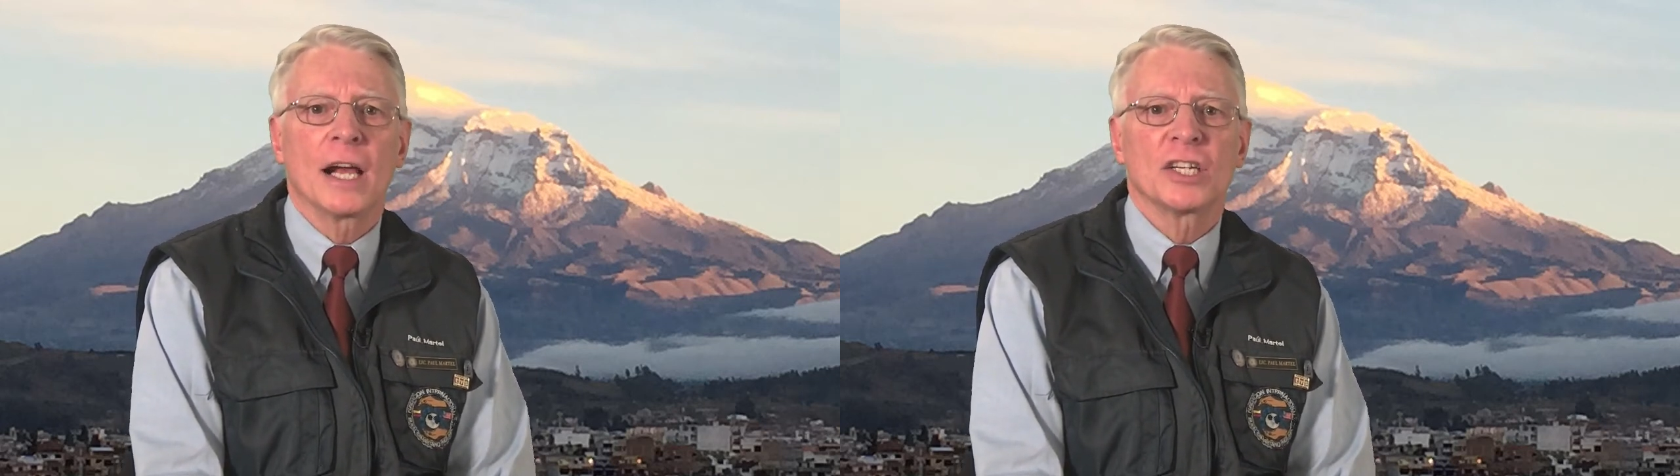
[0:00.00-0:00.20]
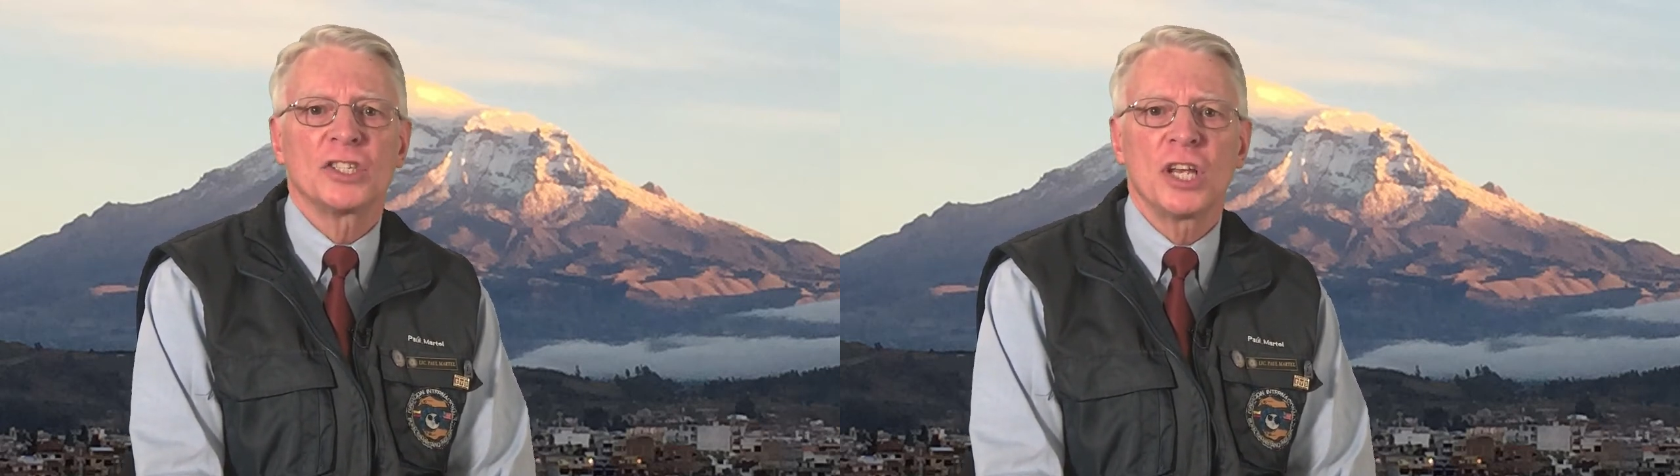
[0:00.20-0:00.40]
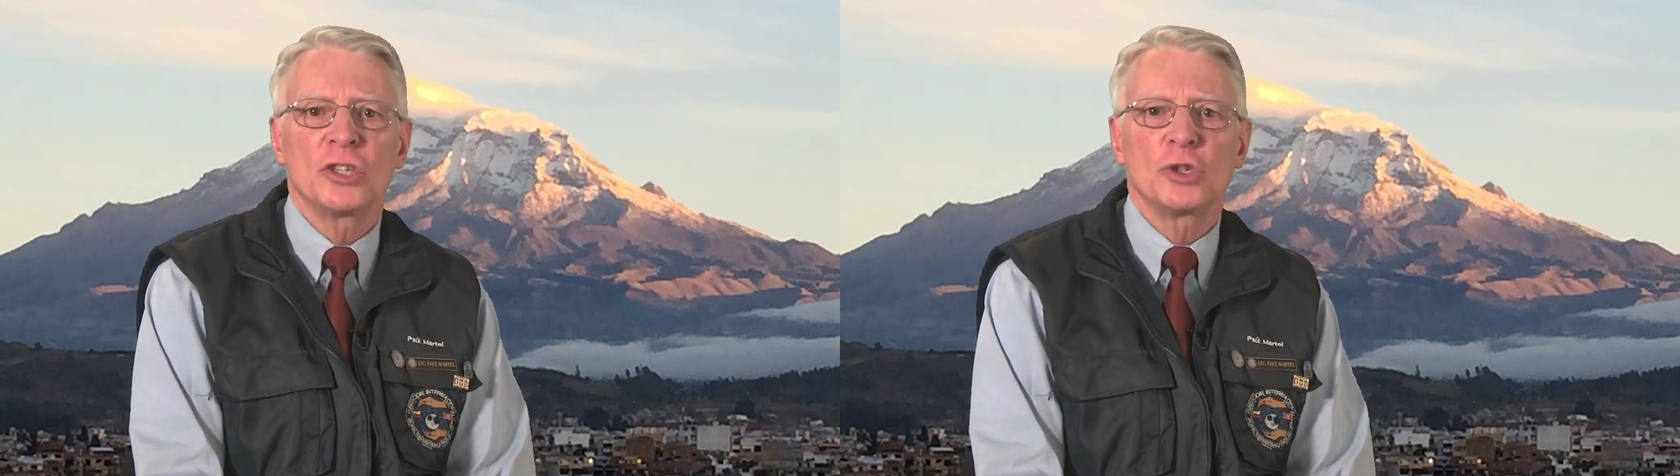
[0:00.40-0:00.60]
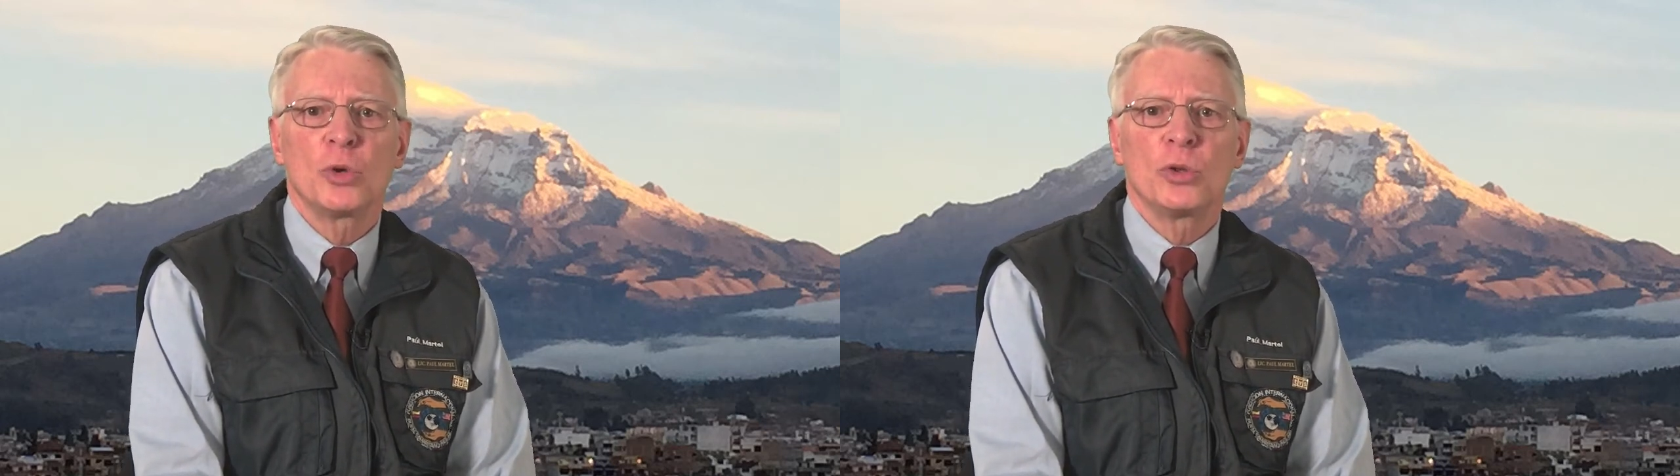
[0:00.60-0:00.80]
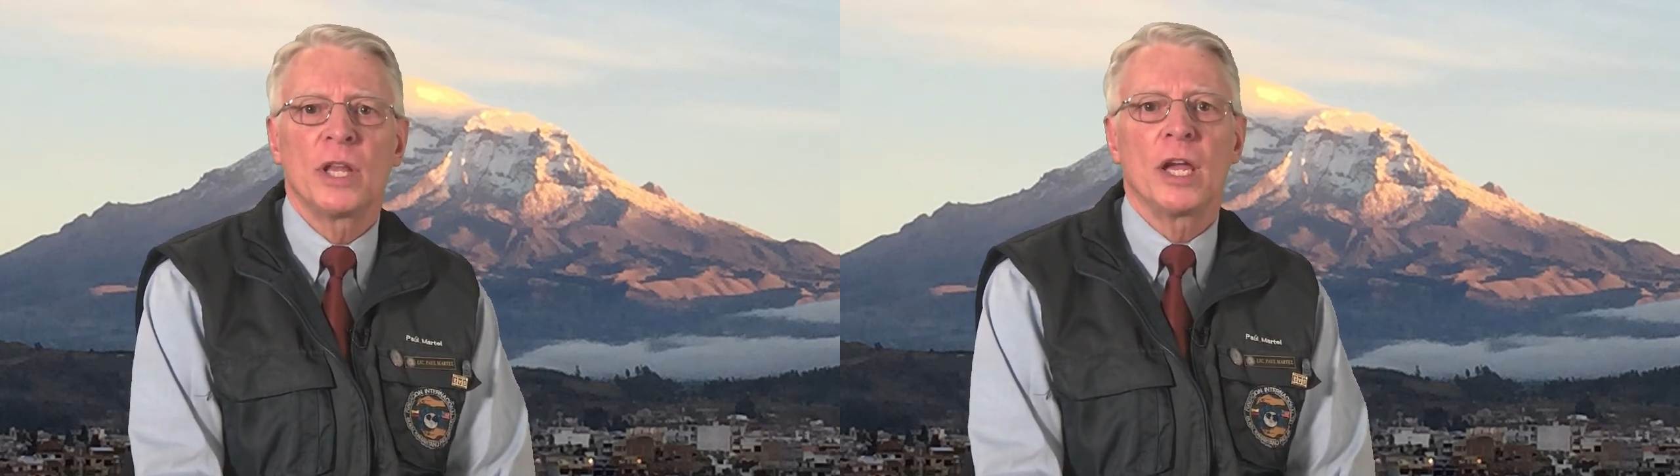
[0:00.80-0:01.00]

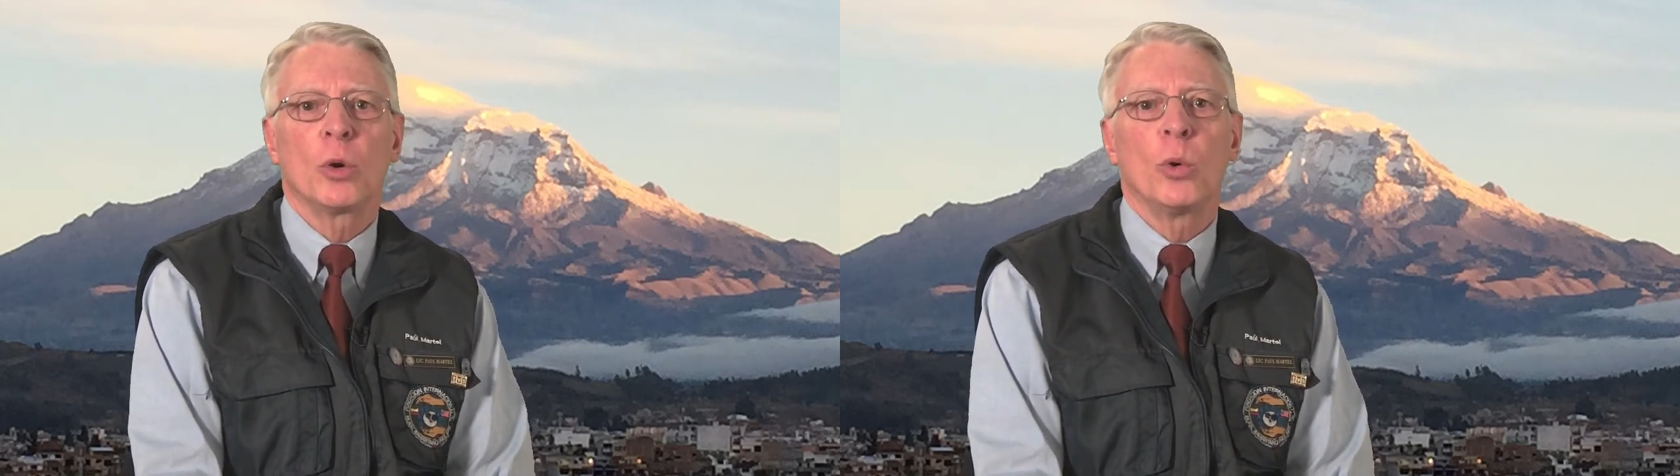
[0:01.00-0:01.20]
acceso de